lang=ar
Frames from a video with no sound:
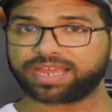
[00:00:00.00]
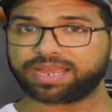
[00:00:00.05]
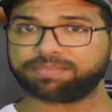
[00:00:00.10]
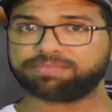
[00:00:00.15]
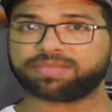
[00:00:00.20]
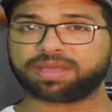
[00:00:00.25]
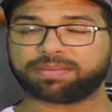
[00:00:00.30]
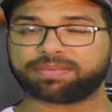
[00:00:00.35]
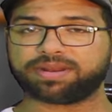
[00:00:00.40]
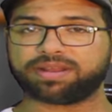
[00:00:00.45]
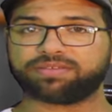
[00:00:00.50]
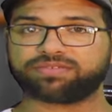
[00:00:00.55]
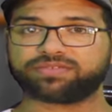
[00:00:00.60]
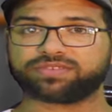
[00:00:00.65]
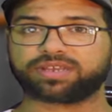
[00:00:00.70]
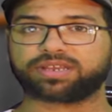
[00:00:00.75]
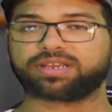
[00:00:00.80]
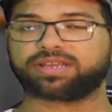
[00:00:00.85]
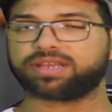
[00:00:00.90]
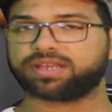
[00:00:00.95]
ابدا
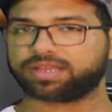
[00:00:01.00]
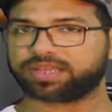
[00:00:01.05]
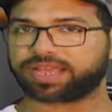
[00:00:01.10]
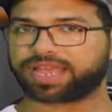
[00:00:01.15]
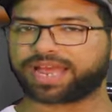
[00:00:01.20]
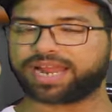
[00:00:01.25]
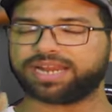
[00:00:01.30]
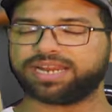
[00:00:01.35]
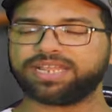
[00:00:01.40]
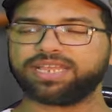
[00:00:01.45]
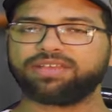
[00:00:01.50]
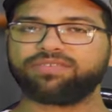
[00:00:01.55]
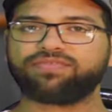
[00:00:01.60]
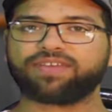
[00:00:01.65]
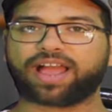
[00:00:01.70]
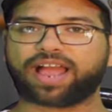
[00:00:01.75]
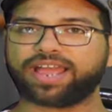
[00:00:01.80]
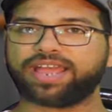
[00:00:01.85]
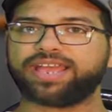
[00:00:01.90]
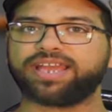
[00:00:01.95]
بنفسك خليك
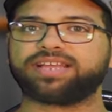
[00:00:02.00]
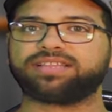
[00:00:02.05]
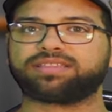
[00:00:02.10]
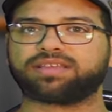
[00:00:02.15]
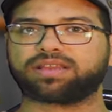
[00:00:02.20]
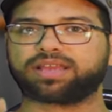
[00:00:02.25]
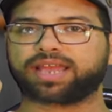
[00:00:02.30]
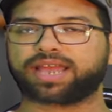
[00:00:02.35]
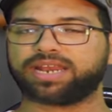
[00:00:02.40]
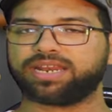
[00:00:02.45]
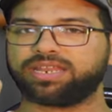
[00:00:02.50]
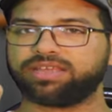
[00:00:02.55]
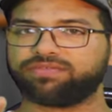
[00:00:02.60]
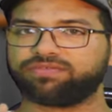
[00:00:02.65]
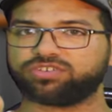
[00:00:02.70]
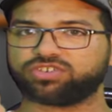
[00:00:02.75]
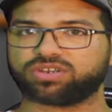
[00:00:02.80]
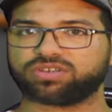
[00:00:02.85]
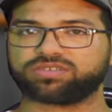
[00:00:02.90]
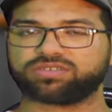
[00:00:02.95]
في حياتك خليك
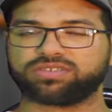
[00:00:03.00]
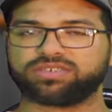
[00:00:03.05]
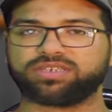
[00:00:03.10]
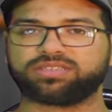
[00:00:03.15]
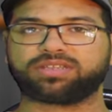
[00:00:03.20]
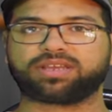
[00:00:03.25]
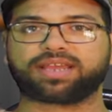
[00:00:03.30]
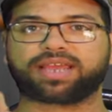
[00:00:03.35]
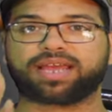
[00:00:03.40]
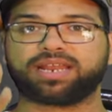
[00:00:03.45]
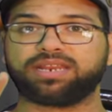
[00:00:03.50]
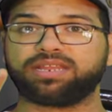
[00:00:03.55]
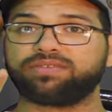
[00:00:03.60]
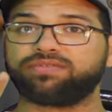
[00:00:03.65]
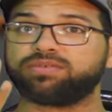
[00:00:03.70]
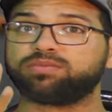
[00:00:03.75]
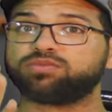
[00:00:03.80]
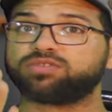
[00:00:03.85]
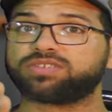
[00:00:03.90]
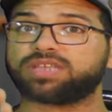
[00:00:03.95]
في شخصيتك
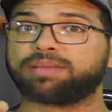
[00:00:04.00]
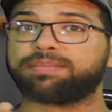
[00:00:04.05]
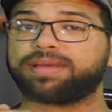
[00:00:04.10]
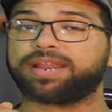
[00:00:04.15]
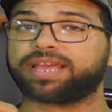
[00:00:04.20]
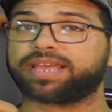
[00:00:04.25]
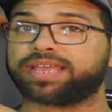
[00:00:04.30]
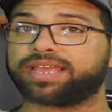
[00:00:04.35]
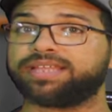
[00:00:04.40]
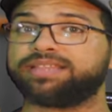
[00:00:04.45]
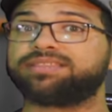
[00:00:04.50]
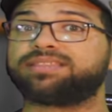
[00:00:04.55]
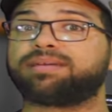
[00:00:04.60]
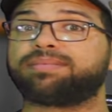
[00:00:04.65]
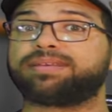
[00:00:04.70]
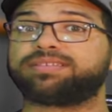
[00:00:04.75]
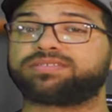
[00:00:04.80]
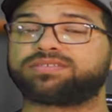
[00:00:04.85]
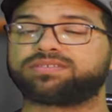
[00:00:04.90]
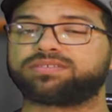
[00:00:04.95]
خليك في مستقبلك انت
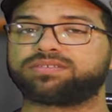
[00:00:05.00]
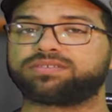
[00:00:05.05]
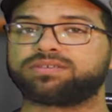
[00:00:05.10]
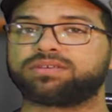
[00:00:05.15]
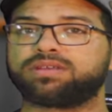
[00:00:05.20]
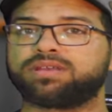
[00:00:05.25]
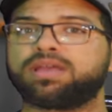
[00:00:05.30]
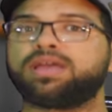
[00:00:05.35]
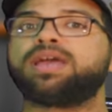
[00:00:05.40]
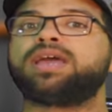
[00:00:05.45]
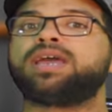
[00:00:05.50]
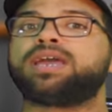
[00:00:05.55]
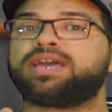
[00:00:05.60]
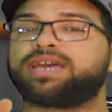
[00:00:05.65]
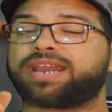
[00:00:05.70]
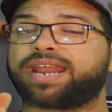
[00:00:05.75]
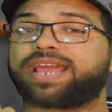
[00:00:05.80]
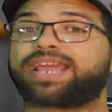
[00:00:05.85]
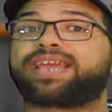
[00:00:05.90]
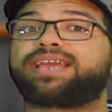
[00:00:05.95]
بس
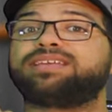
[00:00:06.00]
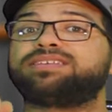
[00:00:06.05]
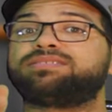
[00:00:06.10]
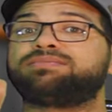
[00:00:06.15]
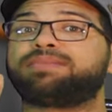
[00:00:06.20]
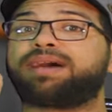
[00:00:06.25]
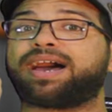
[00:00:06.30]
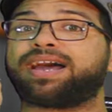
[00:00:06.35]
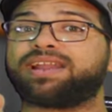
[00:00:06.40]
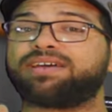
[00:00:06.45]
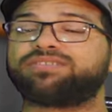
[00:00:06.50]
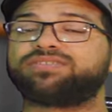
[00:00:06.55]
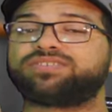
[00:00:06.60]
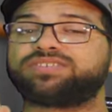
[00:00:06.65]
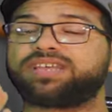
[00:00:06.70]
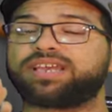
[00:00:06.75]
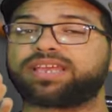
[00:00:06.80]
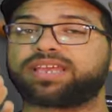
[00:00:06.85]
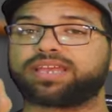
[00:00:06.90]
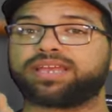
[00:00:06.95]
ركز مع
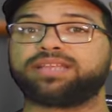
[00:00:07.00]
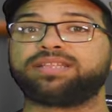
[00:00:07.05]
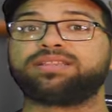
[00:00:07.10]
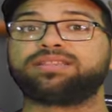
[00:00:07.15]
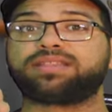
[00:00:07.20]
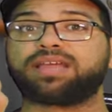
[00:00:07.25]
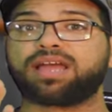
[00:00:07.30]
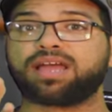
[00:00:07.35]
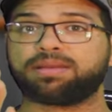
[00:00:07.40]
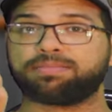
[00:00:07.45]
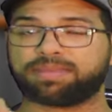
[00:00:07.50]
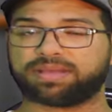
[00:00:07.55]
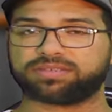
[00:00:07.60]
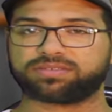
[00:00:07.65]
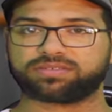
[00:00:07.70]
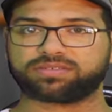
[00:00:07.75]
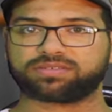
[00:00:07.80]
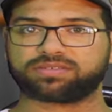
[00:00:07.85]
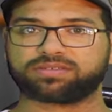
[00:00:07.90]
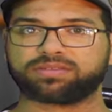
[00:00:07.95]
نفسك انت
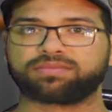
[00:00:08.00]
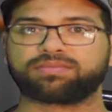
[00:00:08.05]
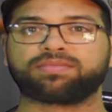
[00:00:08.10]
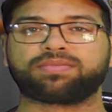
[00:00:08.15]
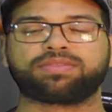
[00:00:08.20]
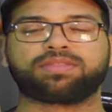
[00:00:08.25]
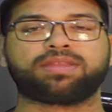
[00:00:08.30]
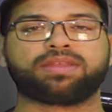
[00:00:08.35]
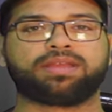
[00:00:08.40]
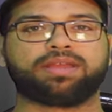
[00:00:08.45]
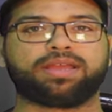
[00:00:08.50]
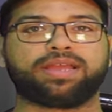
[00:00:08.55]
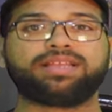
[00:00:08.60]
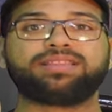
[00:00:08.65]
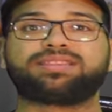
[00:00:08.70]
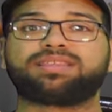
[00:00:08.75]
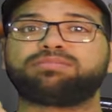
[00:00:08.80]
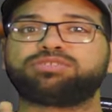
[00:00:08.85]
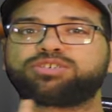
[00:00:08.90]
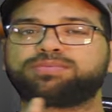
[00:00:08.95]
بس
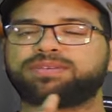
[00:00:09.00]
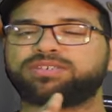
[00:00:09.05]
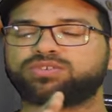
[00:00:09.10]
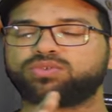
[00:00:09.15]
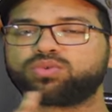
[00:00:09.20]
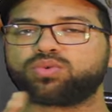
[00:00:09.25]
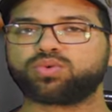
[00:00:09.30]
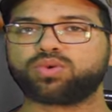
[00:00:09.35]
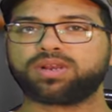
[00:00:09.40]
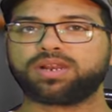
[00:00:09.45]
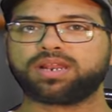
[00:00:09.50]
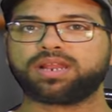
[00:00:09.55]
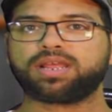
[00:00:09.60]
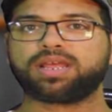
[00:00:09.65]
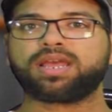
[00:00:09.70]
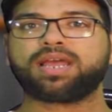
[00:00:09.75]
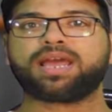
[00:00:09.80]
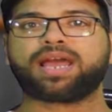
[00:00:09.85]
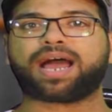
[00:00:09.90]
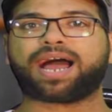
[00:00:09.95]
انت مش مسؤول
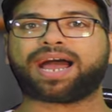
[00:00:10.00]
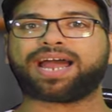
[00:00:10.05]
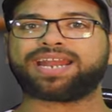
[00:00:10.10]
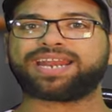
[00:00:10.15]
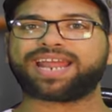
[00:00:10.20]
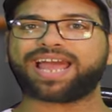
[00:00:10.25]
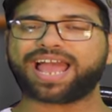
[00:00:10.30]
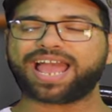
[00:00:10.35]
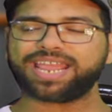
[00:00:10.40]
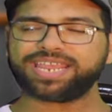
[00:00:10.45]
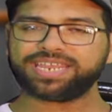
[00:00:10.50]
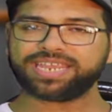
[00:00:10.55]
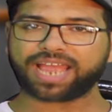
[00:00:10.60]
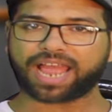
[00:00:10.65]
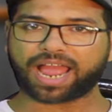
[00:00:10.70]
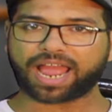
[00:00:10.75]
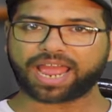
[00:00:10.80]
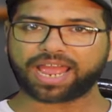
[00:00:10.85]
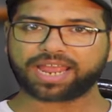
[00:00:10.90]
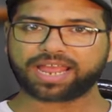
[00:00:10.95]
عن
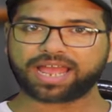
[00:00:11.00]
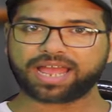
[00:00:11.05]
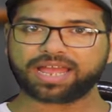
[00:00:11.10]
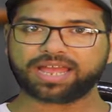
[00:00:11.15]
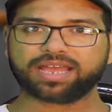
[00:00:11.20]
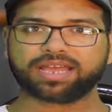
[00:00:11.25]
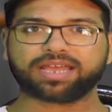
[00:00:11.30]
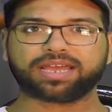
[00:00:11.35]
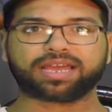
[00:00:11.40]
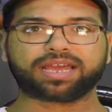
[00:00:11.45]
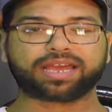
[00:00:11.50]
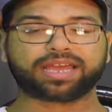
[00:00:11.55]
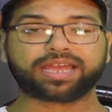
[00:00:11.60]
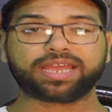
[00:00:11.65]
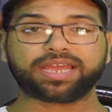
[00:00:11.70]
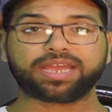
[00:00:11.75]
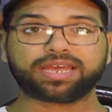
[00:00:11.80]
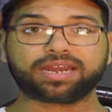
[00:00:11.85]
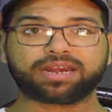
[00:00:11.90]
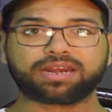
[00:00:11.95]
اي حاجه
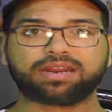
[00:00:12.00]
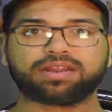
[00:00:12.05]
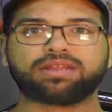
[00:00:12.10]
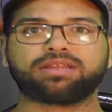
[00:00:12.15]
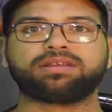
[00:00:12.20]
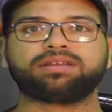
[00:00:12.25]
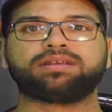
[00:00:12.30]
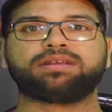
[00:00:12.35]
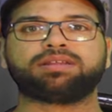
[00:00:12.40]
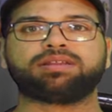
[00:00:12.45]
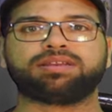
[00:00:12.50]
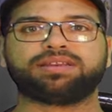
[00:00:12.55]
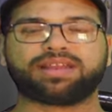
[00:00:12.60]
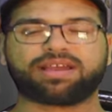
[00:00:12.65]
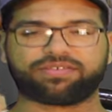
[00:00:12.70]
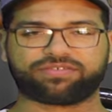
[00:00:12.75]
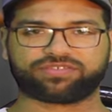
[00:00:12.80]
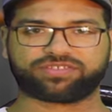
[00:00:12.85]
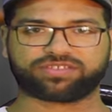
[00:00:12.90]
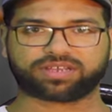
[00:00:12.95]
غير
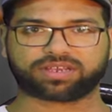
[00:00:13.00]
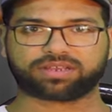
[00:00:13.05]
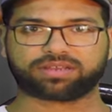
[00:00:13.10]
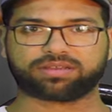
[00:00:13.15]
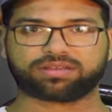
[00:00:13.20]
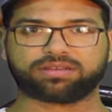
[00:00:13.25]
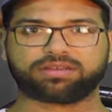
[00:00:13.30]
نفسك